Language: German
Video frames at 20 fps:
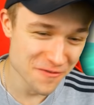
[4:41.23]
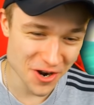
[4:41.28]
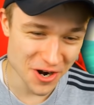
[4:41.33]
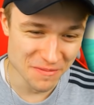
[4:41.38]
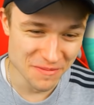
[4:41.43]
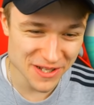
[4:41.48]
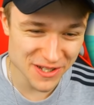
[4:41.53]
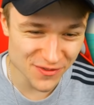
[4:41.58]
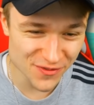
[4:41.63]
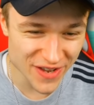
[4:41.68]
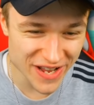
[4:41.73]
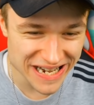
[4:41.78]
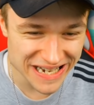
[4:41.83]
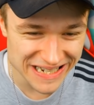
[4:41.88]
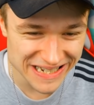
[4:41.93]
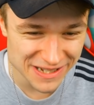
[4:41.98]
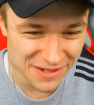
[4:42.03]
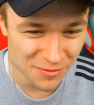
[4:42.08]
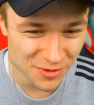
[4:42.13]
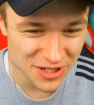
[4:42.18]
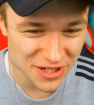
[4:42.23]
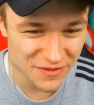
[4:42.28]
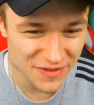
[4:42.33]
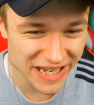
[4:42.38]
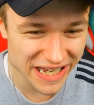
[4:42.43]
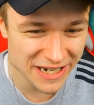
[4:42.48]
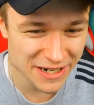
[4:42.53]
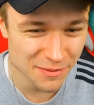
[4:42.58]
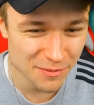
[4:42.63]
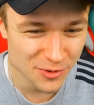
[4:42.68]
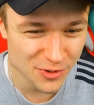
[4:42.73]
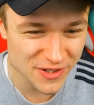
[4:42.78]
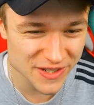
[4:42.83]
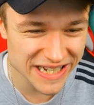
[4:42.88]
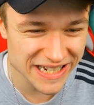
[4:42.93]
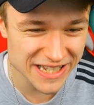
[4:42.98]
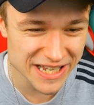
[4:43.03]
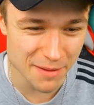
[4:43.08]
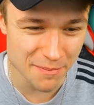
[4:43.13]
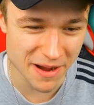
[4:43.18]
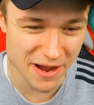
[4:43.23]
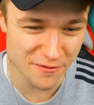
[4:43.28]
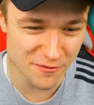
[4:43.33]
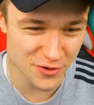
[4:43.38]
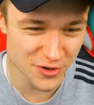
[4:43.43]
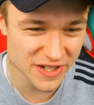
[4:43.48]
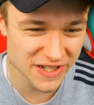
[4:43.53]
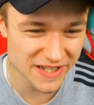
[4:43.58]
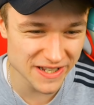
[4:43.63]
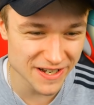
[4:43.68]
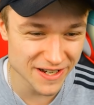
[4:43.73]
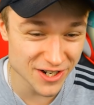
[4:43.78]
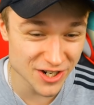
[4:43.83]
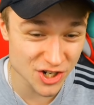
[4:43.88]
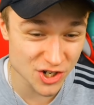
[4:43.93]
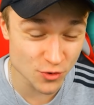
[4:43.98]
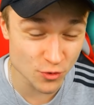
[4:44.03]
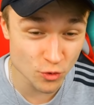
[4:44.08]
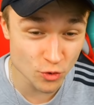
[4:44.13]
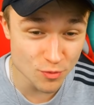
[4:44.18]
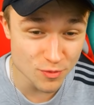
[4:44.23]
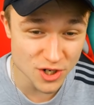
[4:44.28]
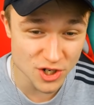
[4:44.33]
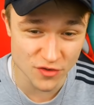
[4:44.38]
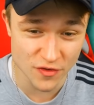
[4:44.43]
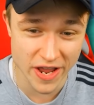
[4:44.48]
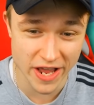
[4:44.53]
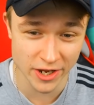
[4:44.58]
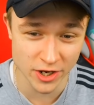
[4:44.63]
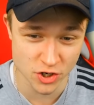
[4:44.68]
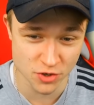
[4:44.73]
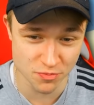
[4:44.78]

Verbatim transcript: Vor allem, es fehlt diese motivierende Musik dabei für diese übel schweren